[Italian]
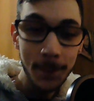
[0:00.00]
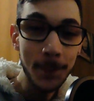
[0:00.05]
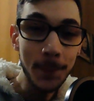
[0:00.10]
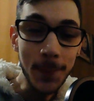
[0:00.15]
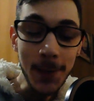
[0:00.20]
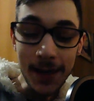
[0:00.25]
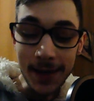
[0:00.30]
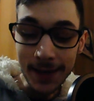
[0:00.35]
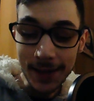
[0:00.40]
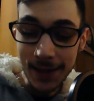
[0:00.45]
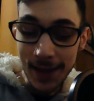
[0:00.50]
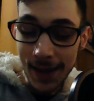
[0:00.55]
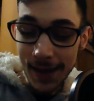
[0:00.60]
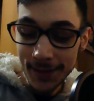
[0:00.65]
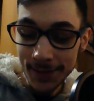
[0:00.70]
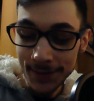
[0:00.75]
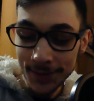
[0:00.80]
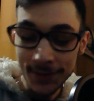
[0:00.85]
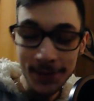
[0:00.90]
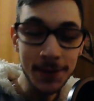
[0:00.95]

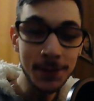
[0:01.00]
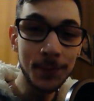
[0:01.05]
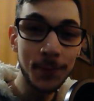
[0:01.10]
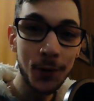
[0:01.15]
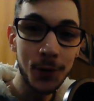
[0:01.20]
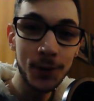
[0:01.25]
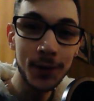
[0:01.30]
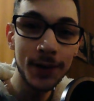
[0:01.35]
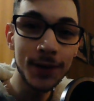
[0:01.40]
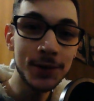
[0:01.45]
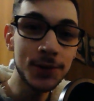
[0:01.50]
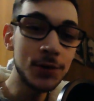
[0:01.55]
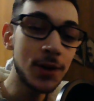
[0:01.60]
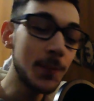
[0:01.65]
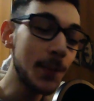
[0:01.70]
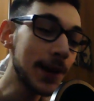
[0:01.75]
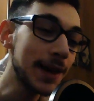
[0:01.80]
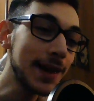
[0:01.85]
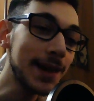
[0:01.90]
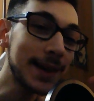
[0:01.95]
perché Simorg? Cioè,
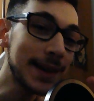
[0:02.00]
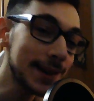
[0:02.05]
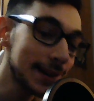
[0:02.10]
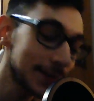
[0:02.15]
ma che...